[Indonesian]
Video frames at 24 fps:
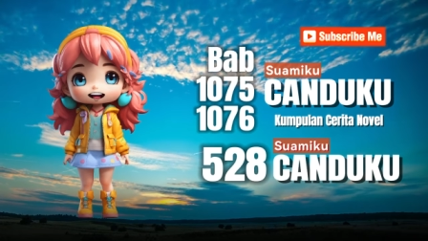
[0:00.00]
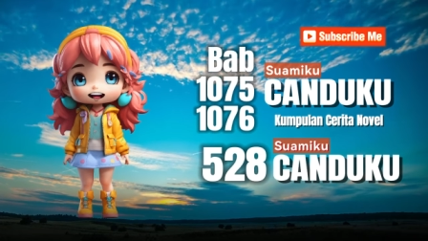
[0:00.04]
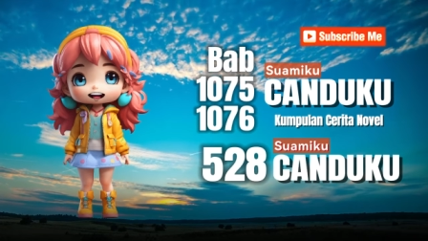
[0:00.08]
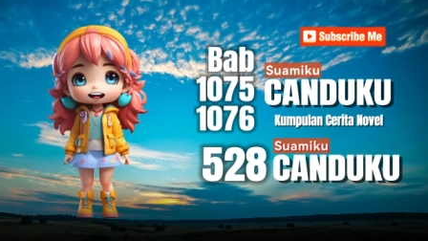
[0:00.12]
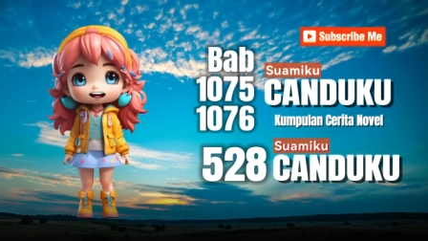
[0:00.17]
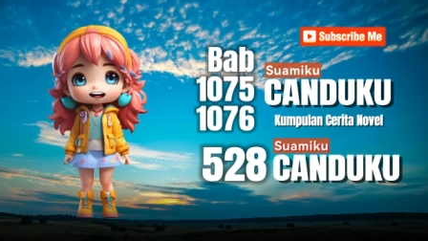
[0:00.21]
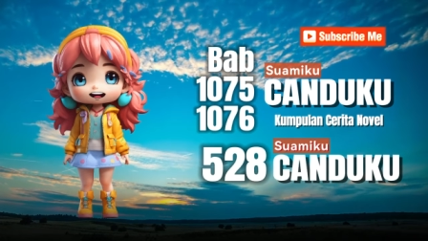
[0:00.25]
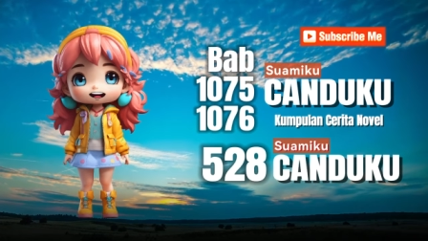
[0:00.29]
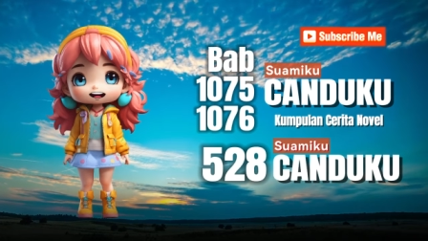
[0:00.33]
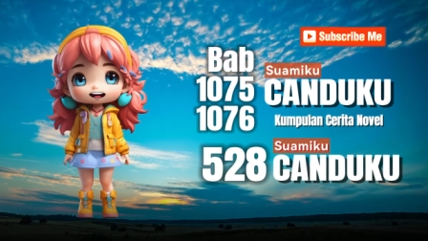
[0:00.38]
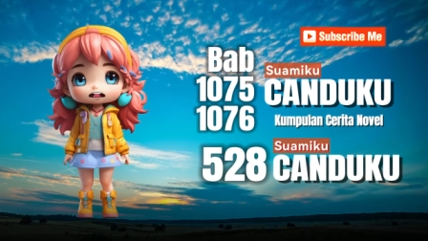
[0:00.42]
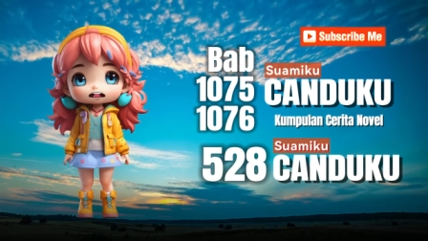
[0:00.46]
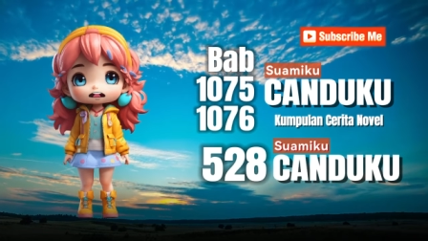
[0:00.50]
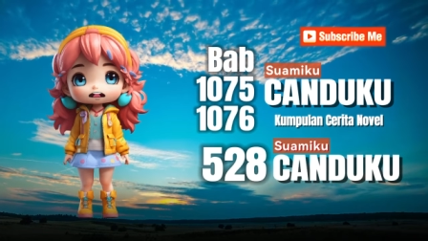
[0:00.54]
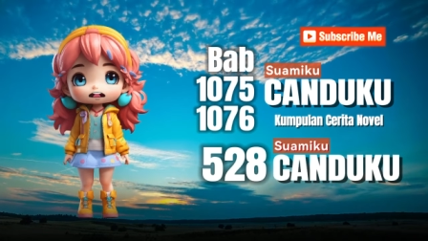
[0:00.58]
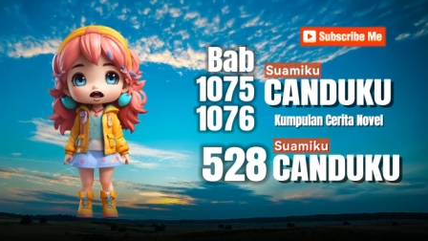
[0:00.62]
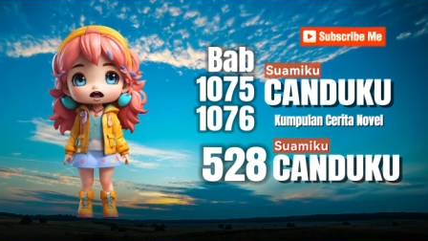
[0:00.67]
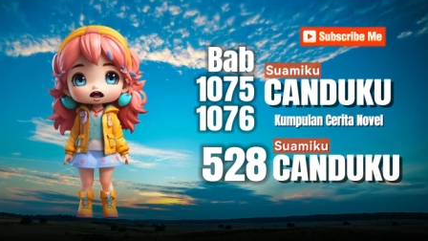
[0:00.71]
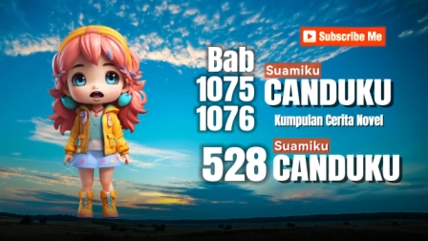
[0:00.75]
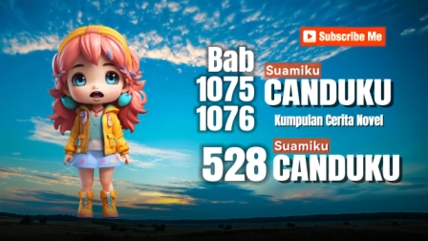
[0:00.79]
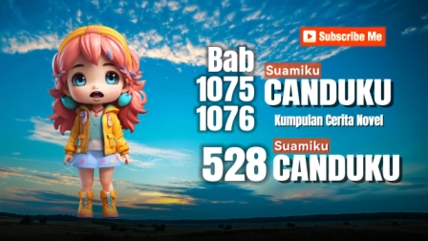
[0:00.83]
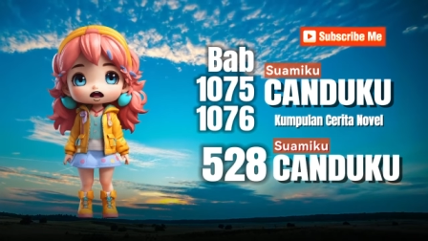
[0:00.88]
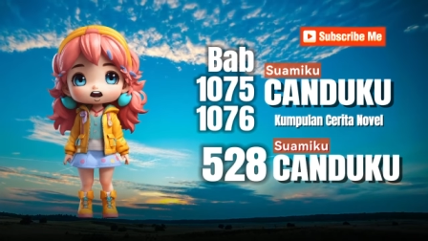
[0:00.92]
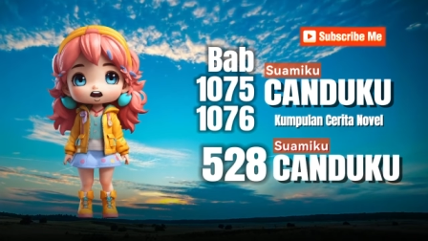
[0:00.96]
Berarti
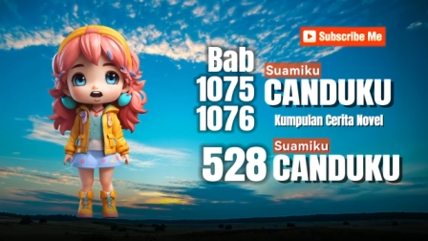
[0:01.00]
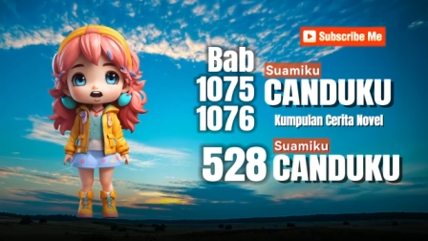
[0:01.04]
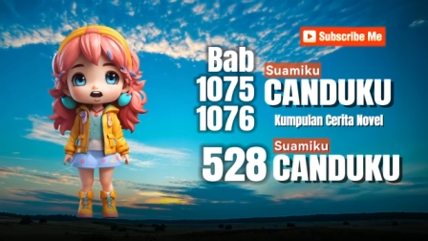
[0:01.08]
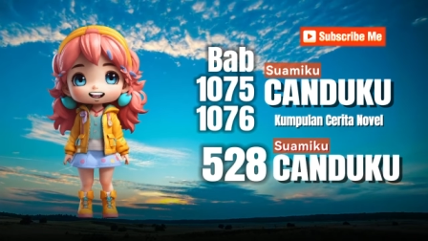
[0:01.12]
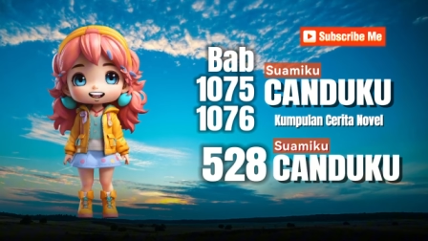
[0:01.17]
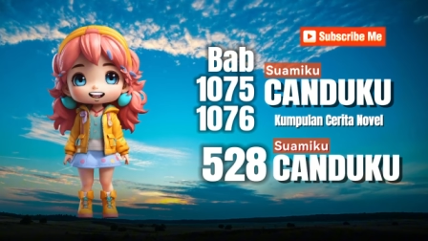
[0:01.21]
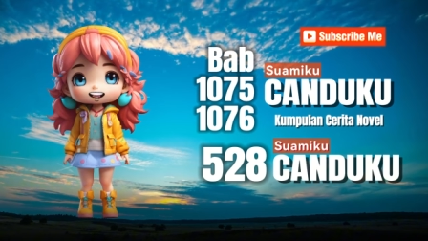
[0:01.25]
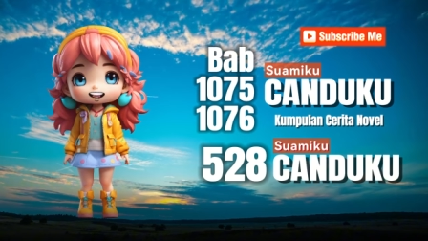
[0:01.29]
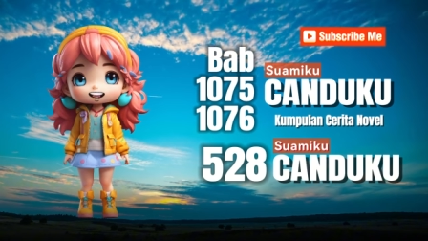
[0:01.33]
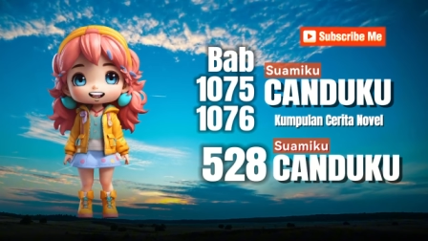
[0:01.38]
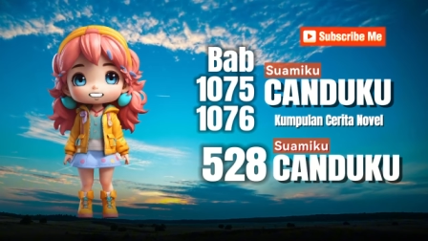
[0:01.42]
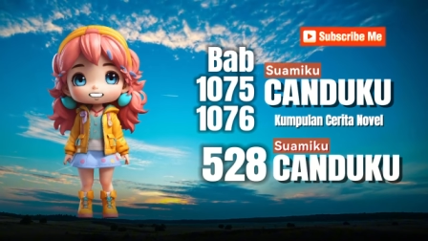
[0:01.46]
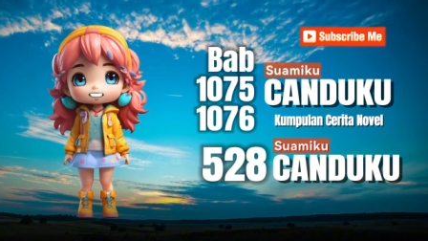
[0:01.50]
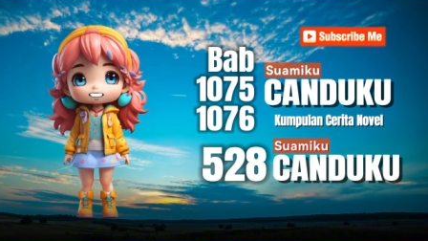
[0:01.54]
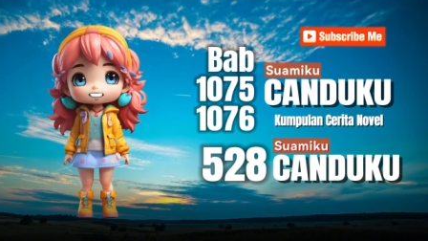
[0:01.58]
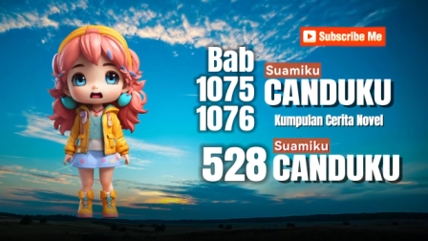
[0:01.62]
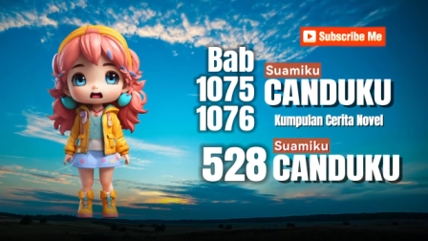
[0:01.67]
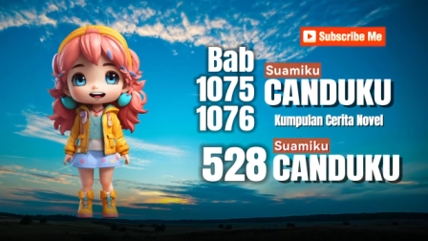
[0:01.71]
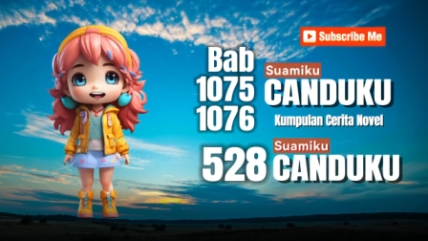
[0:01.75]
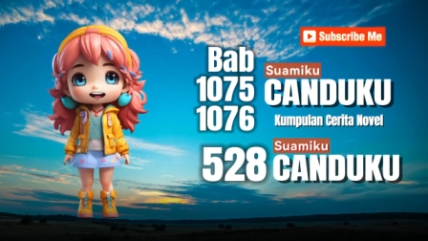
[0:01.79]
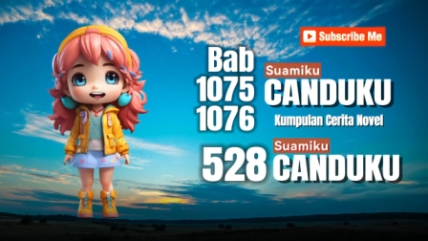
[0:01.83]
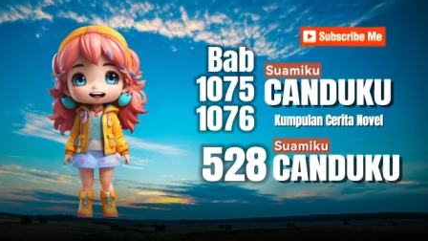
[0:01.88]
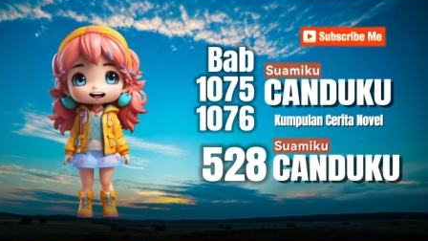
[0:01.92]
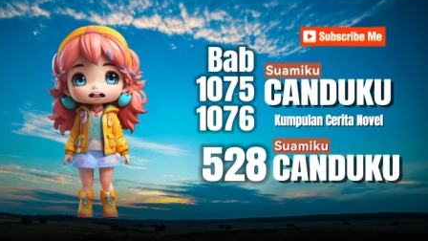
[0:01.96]
sudah mau enam
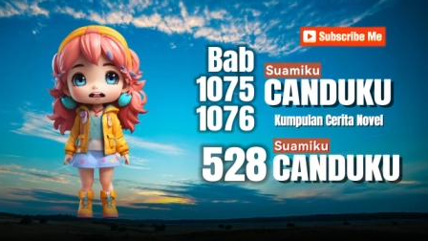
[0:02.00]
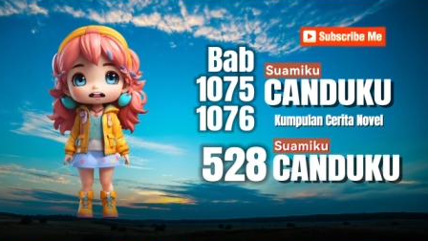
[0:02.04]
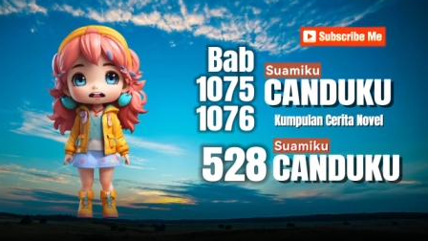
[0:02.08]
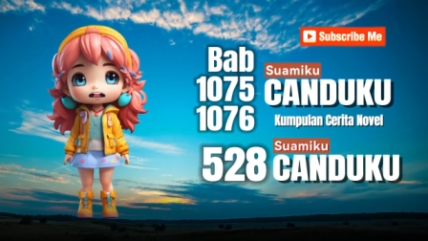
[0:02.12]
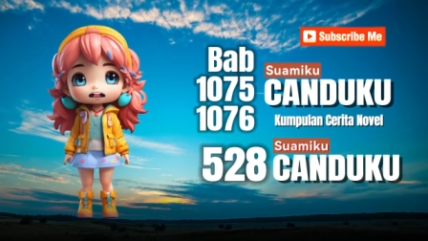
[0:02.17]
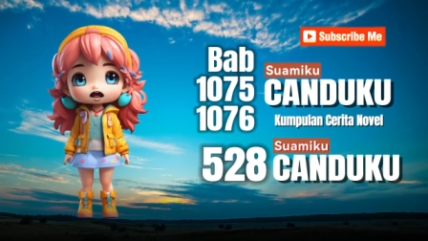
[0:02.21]
bulan.